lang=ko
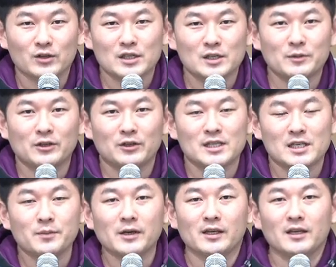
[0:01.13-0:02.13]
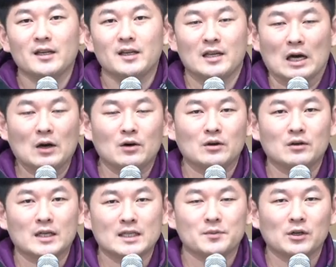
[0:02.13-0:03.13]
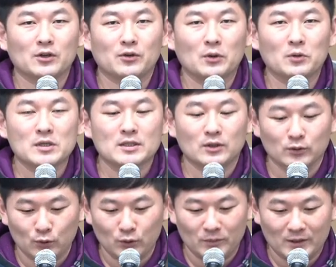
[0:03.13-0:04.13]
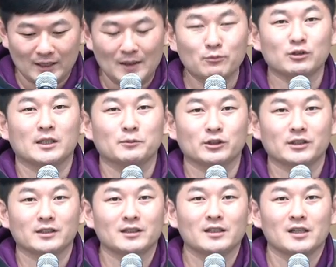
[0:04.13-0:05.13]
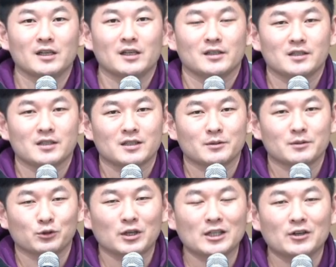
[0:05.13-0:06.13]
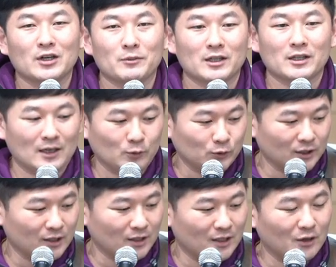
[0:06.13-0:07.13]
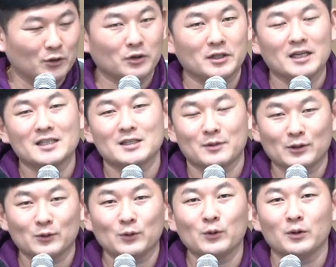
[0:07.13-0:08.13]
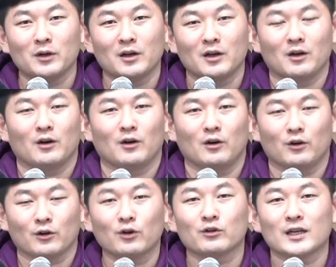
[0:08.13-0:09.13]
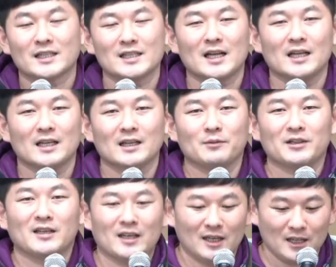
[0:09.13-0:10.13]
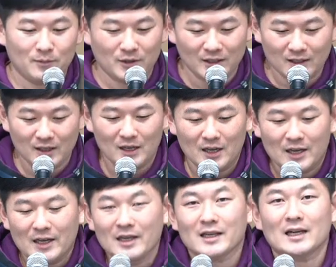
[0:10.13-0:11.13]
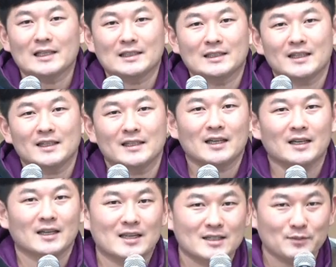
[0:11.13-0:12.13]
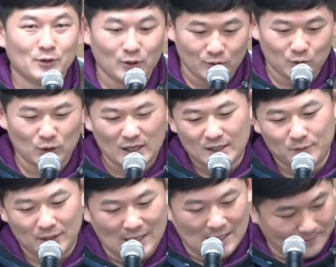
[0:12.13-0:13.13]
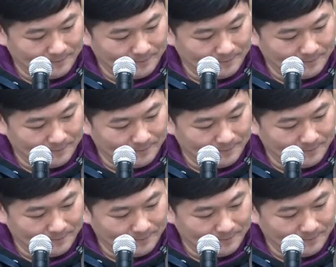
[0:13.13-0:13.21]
11월 12일 어, 아침 기도에 오신 성도님들 한 분 한 분을 진심으로 환영합니다. 오늘 어, 이 아침에도 어, 거룩하신 하나님 그 하나님을 같이 찬양했으면 좋겠습니다.